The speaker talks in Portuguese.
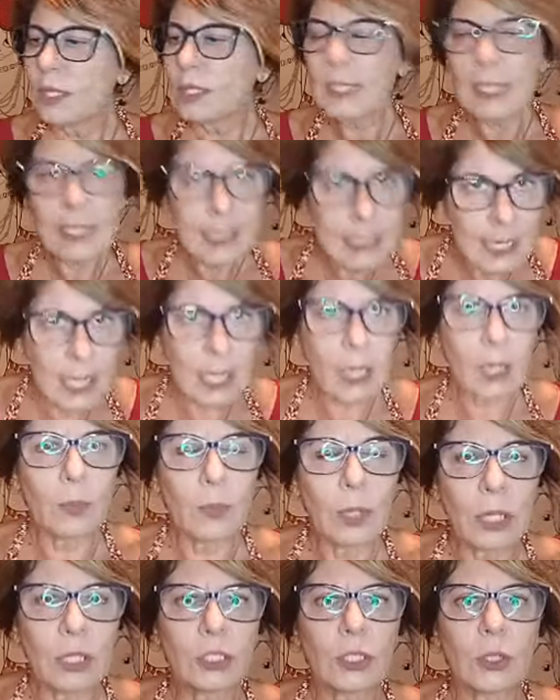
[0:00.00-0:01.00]

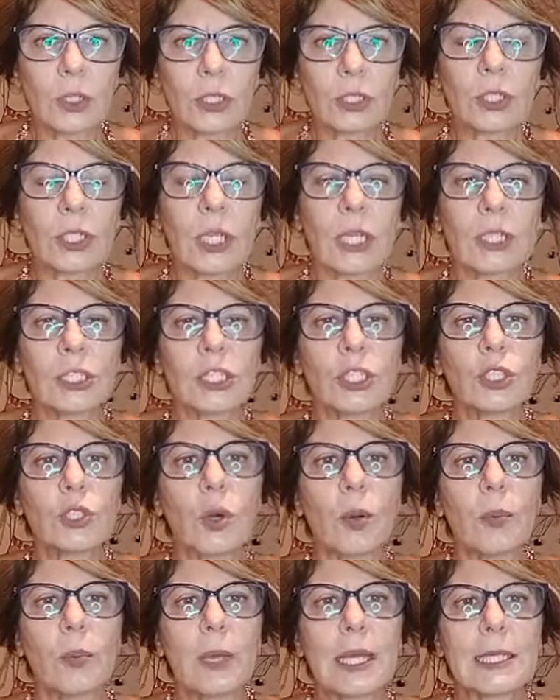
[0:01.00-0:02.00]
sinceramente, eu acho que a gente
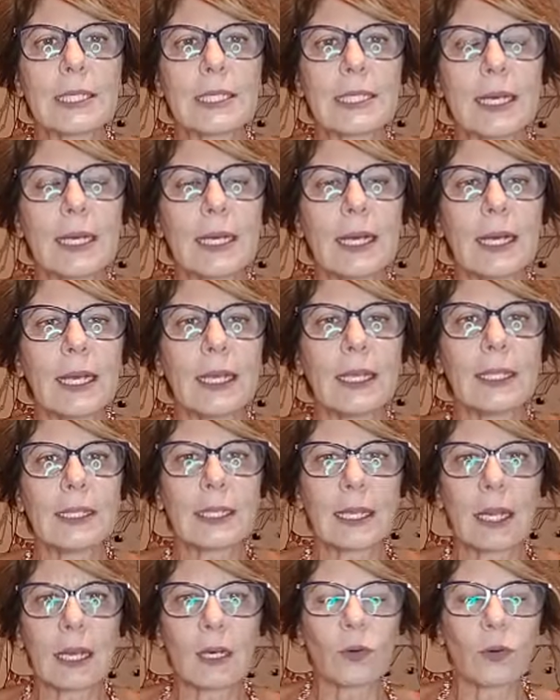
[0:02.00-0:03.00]
começa a
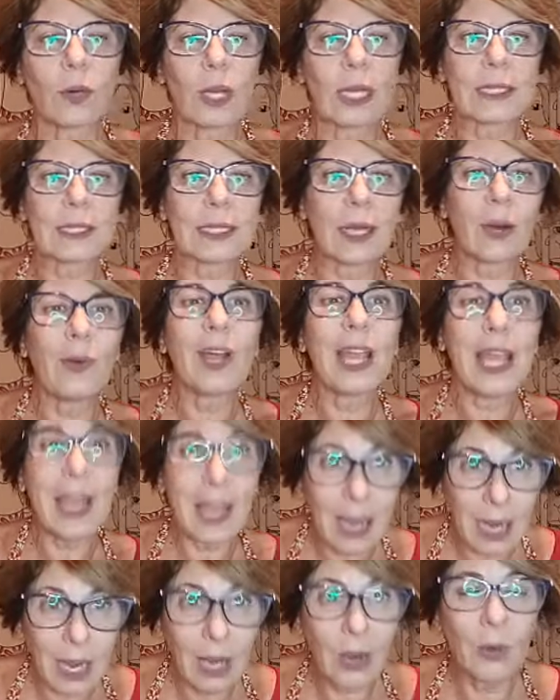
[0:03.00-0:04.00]
entrar num Natal
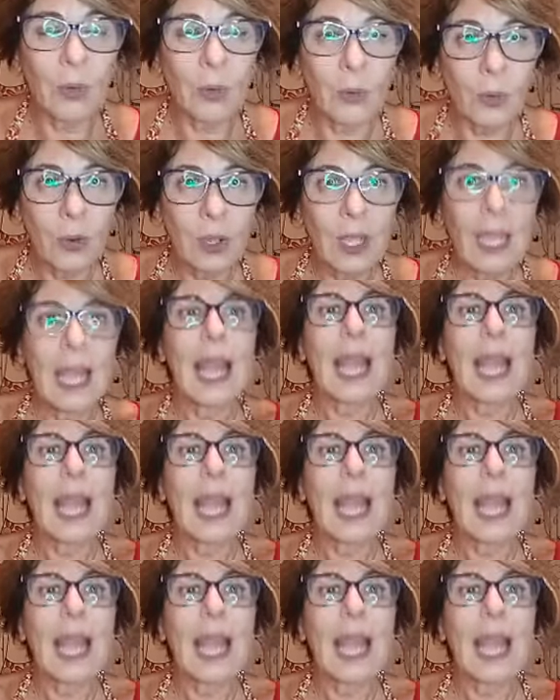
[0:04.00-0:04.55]
real,